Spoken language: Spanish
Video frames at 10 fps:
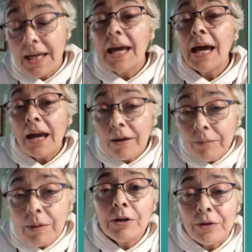A
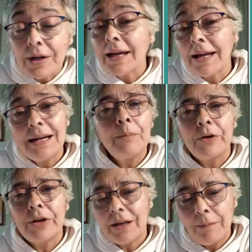mí me lo regala, por
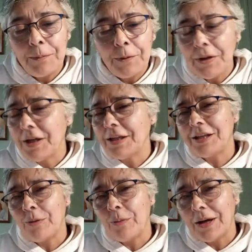ejemplo,
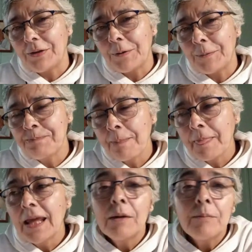este cuadro.
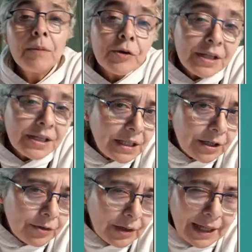Me conecta
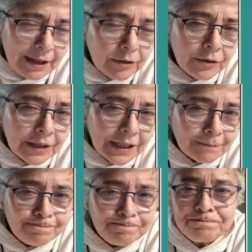con la historia,
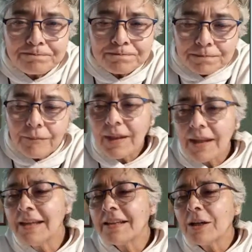
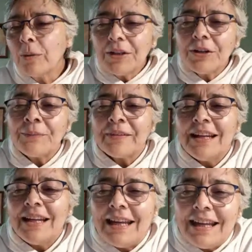este cuadro
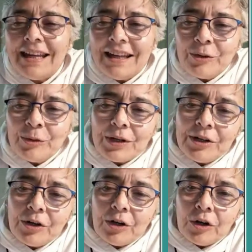eh,
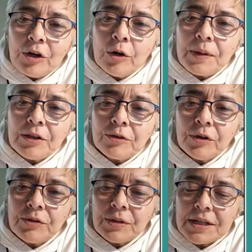Durero lo, pintó
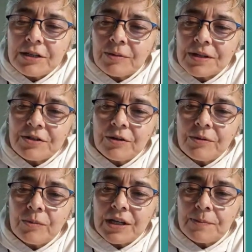en una situación
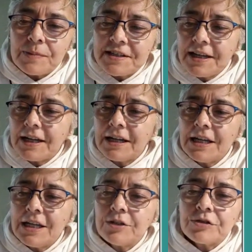muy especial.
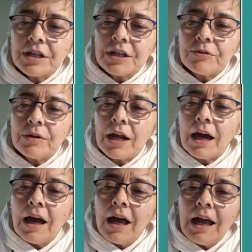Ellos eran una,
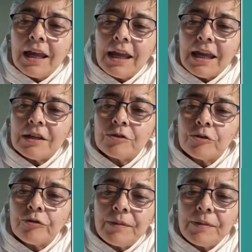eh, su
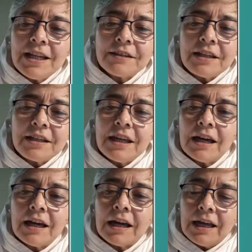familia
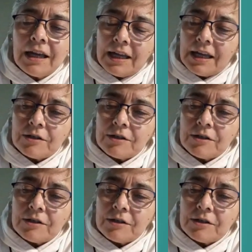tenía, eh,